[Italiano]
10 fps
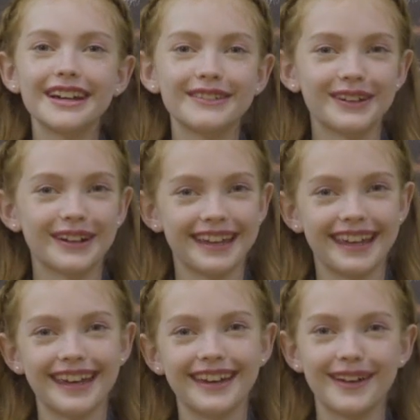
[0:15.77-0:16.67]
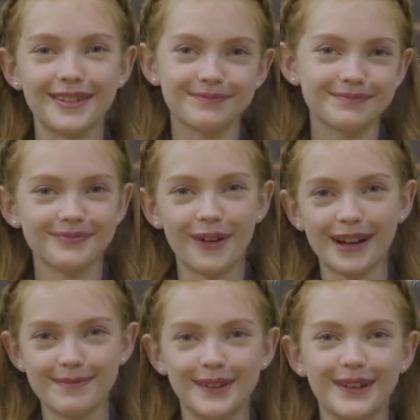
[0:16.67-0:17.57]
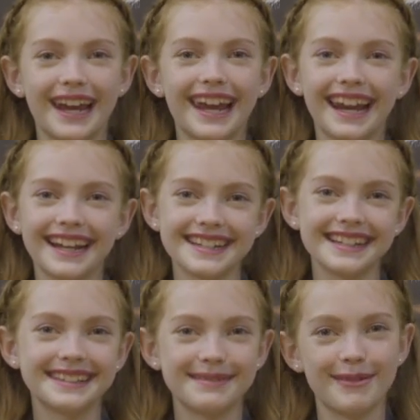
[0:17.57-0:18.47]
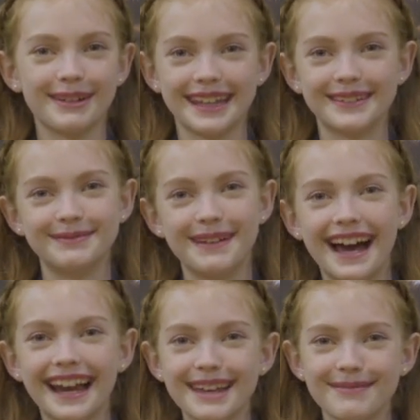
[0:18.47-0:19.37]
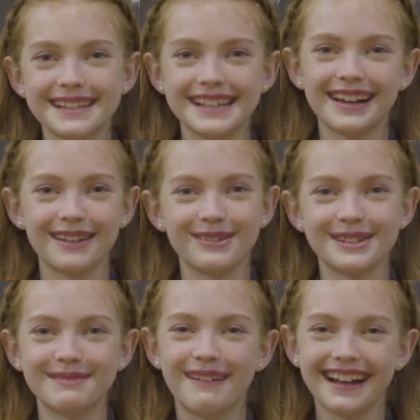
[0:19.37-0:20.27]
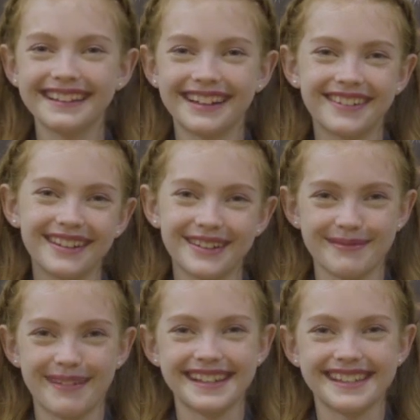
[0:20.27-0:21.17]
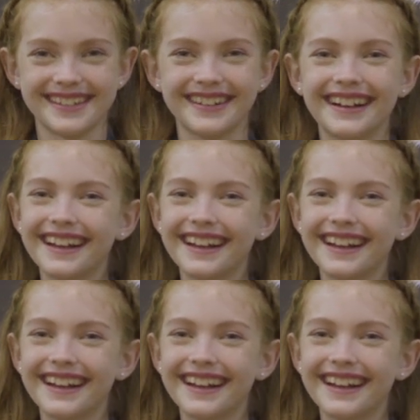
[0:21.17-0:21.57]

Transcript: fino a che ho capito che la gente mi guardava male, e pensava che fossi matta, quindi ho smesso.